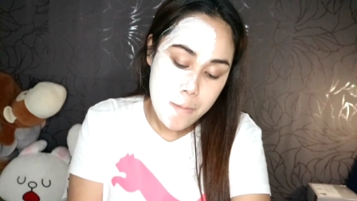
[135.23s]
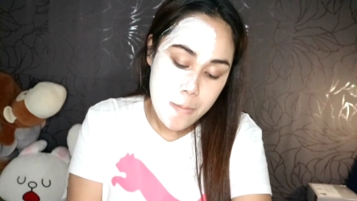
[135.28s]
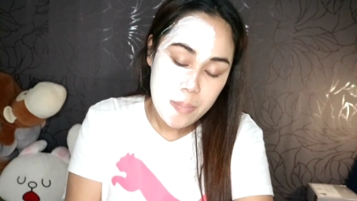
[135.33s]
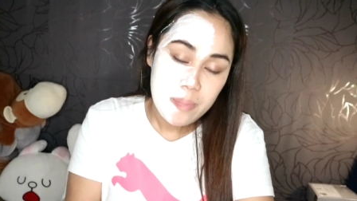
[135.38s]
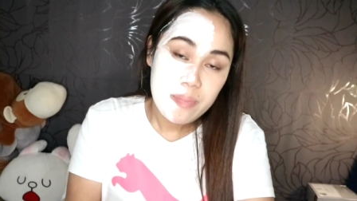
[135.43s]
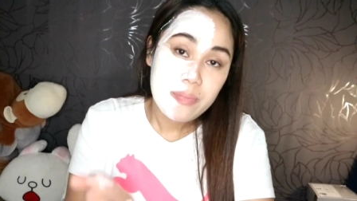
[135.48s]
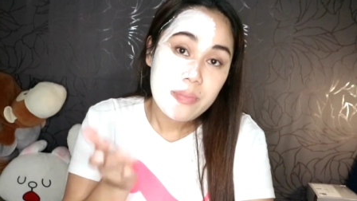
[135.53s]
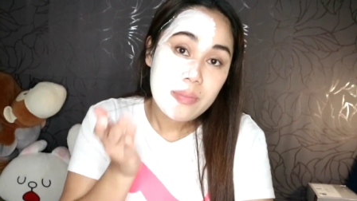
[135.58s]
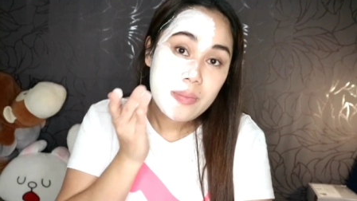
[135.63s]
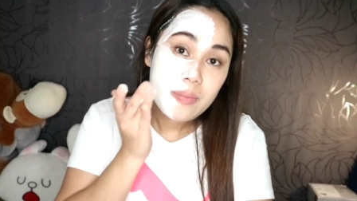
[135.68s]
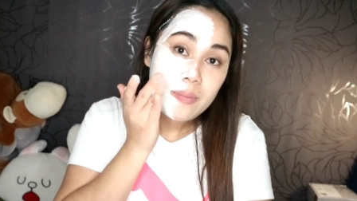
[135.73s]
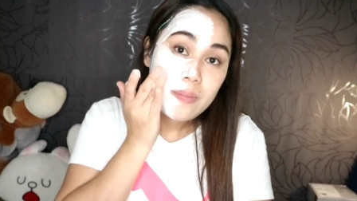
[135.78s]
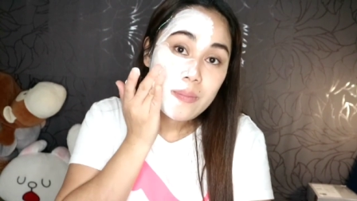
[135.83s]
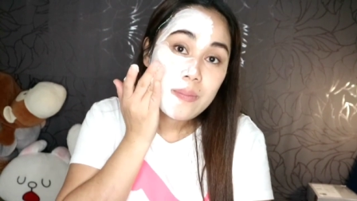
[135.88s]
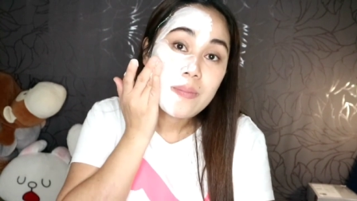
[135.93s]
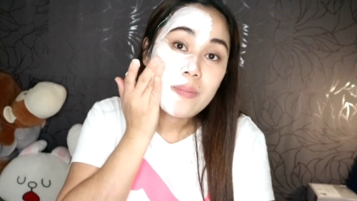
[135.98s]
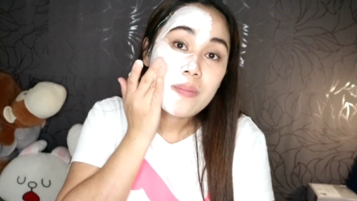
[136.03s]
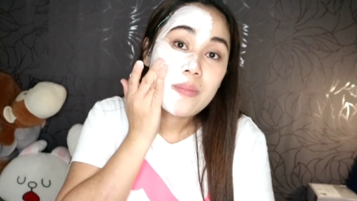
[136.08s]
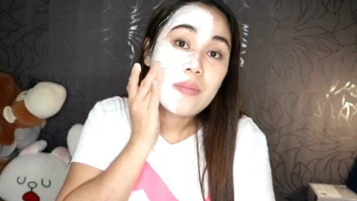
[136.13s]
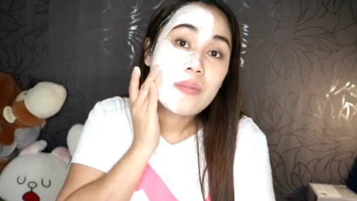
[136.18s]
malapit sa
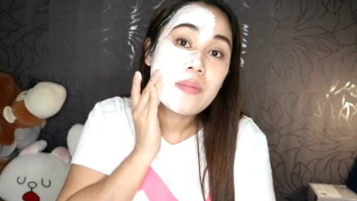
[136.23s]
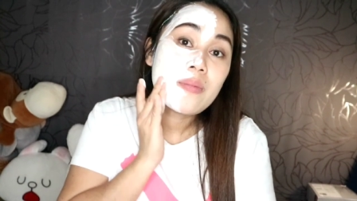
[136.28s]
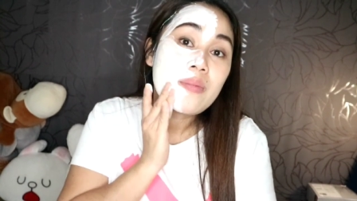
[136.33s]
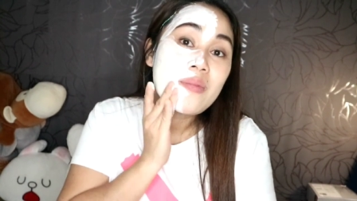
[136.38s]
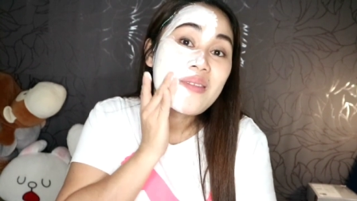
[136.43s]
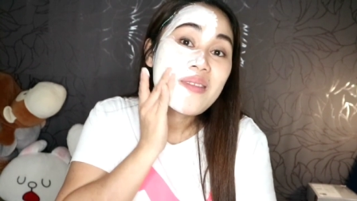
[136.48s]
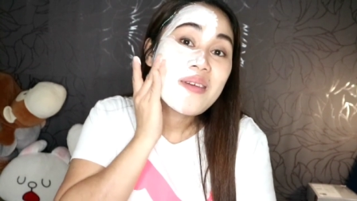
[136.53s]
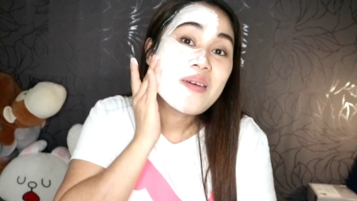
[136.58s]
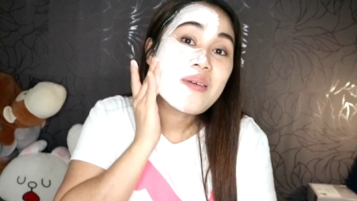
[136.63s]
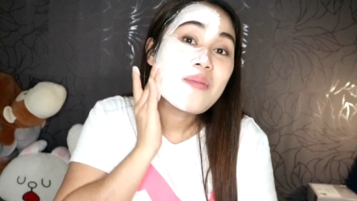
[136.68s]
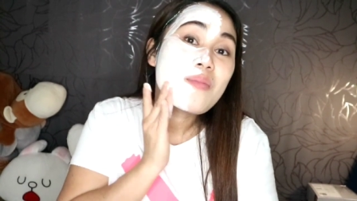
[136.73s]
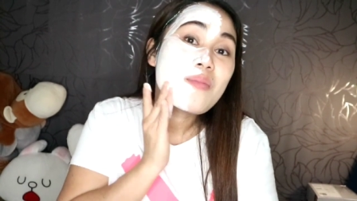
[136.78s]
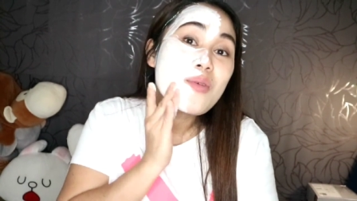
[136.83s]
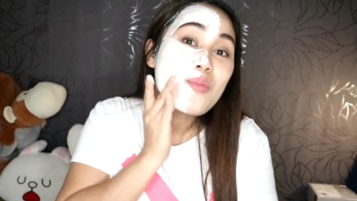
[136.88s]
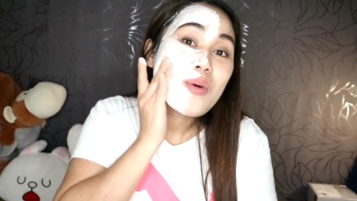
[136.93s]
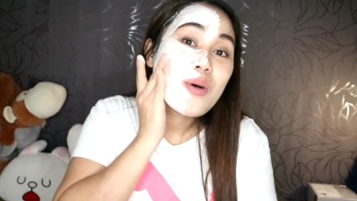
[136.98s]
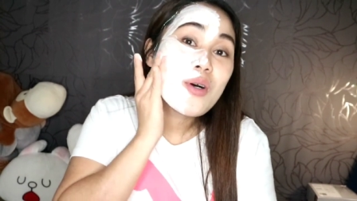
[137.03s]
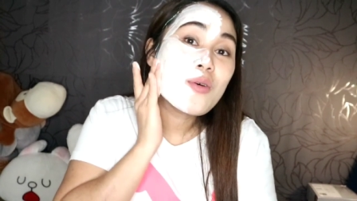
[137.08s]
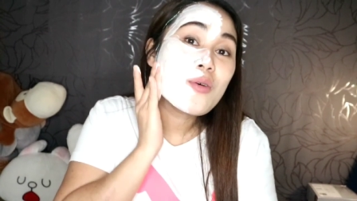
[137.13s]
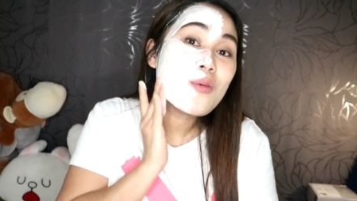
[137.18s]
mata,
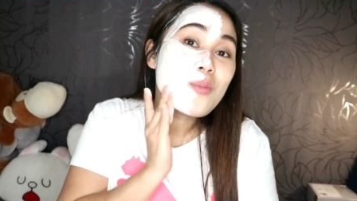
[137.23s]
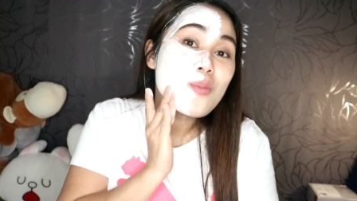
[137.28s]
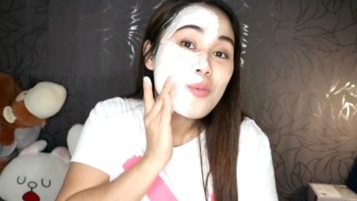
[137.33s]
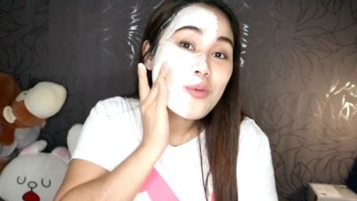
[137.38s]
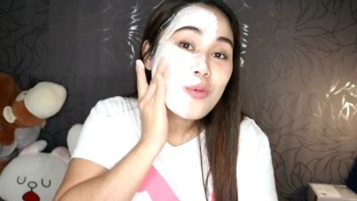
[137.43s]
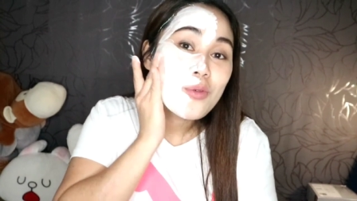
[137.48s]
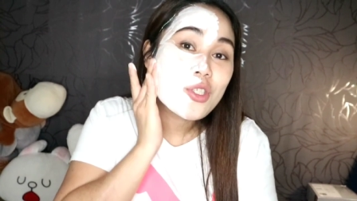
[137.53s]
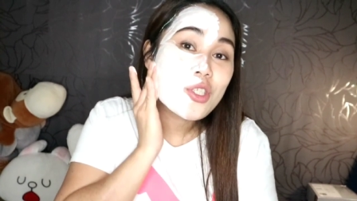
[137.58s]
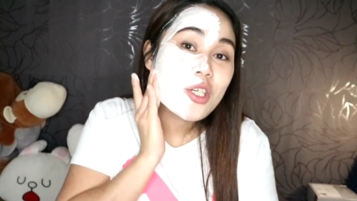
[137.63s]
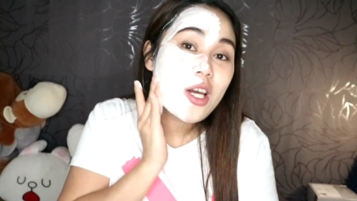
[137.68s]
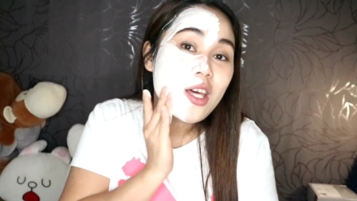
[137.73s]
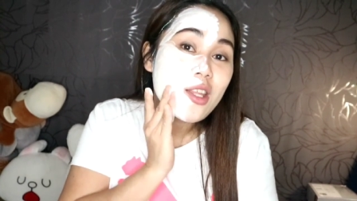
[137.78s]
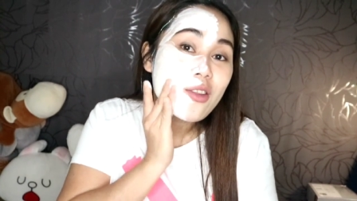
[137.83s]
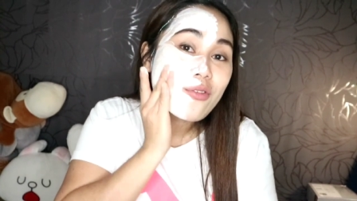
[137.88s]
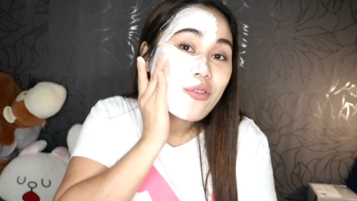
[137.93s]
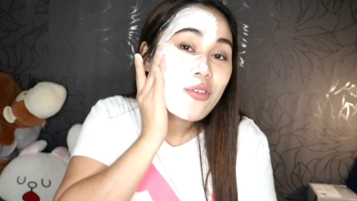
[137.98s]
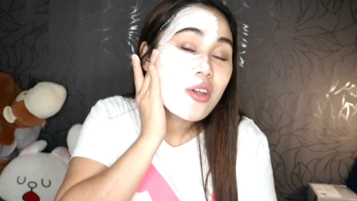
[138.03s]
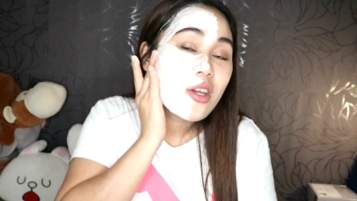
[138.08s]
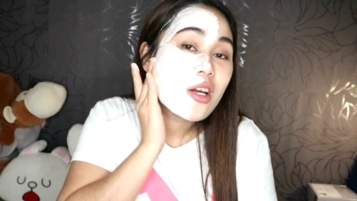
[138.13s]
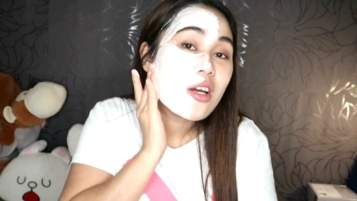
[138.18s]
lips at
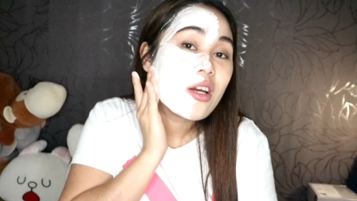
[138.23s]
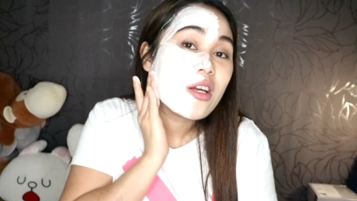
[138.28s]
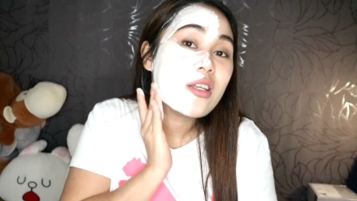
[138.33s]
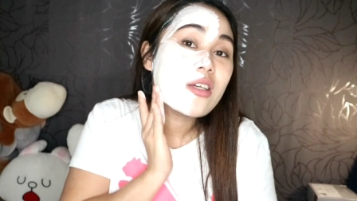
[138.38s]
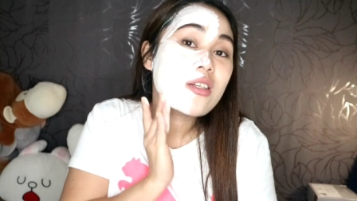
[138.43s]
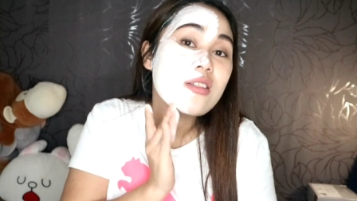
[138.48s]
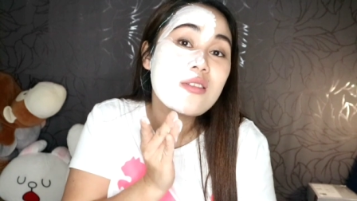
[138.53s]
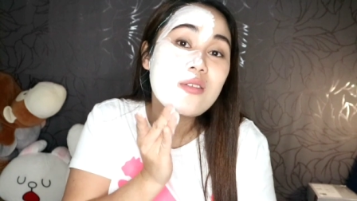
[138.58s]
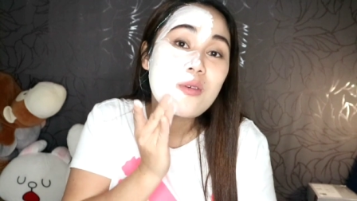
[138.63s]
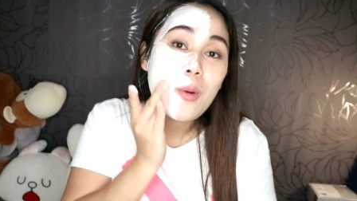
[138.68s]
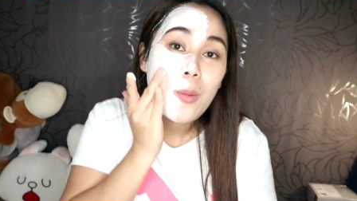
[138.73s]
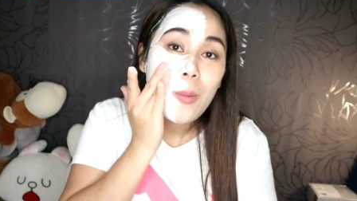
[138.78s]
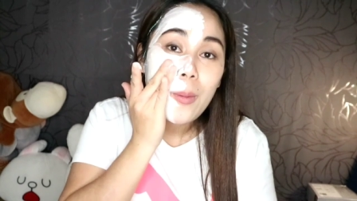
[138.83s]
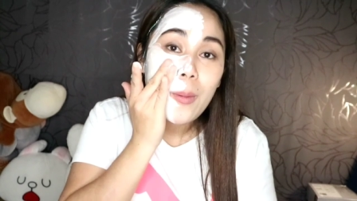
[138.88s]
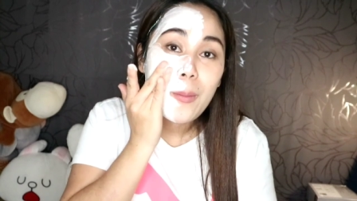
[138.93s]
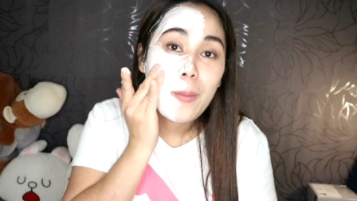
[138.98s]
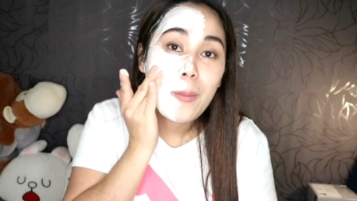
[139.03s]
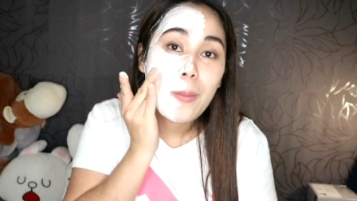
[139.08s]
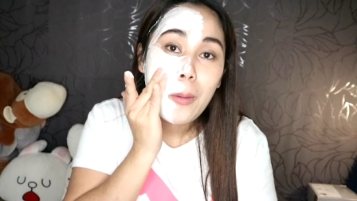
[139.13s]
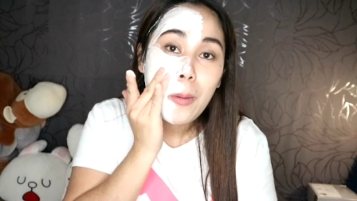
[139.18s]
kung saan po yung mga
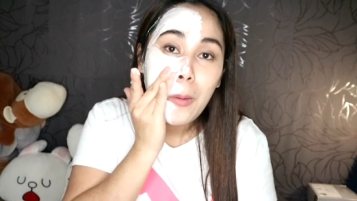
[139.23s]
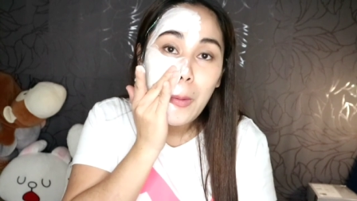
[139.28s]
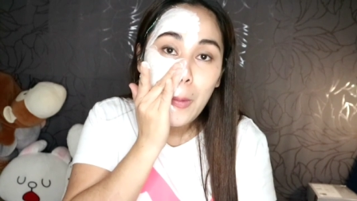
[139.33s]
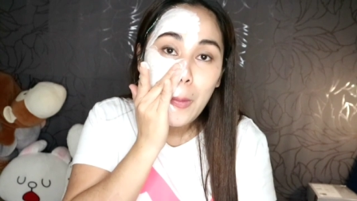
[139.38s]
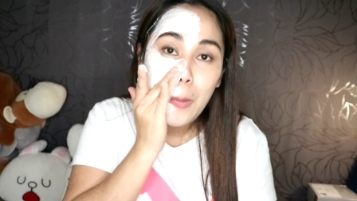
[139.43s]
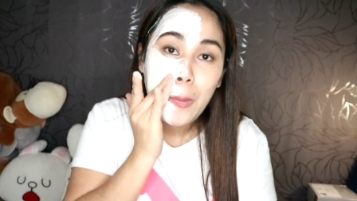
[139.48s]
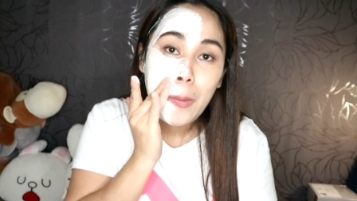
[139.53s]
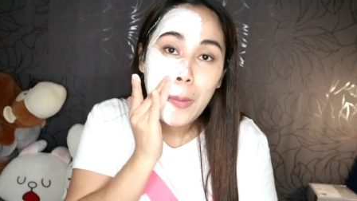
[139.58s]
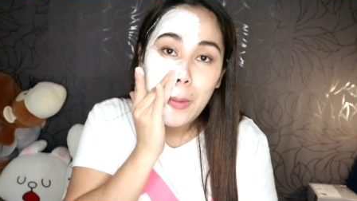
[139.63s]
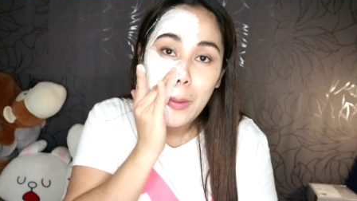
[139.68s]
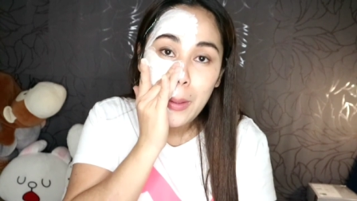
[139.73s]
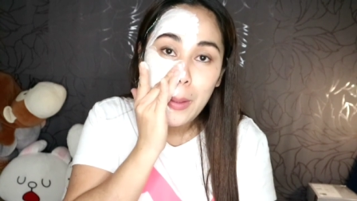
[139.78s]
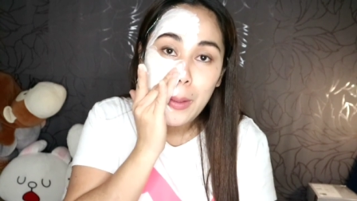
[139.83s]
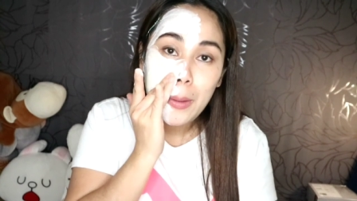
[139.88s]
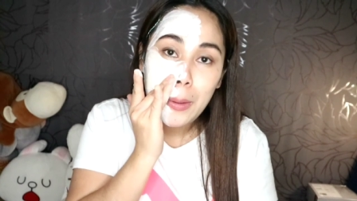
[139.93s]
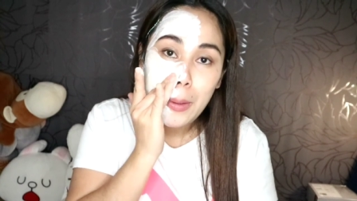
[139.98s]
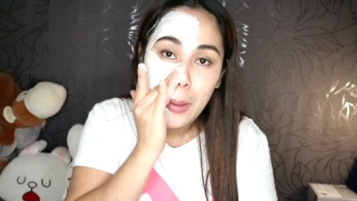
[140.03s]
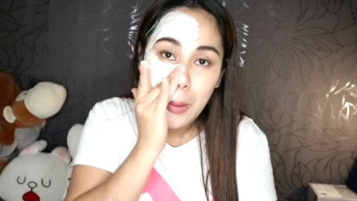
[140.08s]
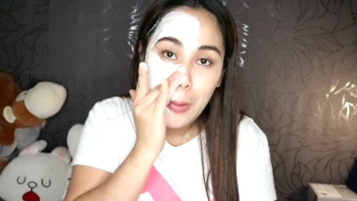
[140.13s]
sensitive skin.